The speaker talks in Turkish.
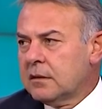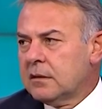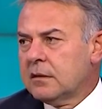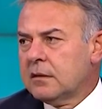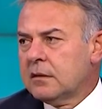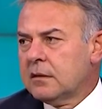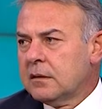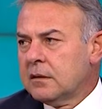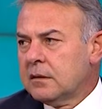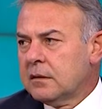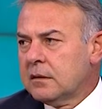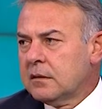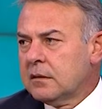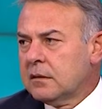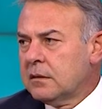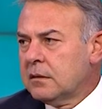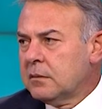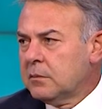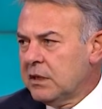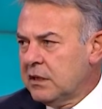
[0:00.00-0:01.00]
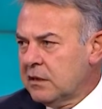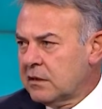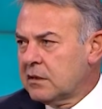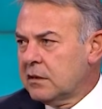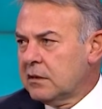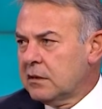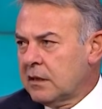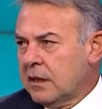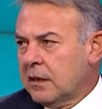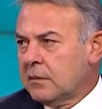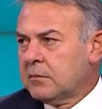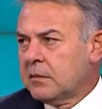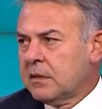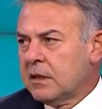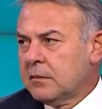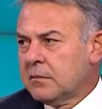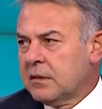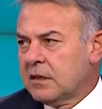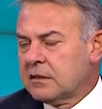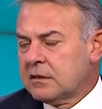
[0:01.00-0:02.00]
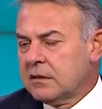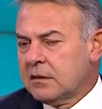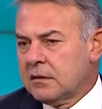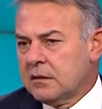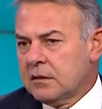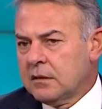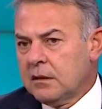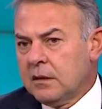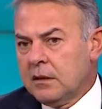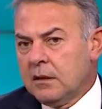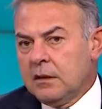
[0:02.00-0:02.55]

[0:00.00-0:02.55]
e, balıkçılık yapmaya başladı.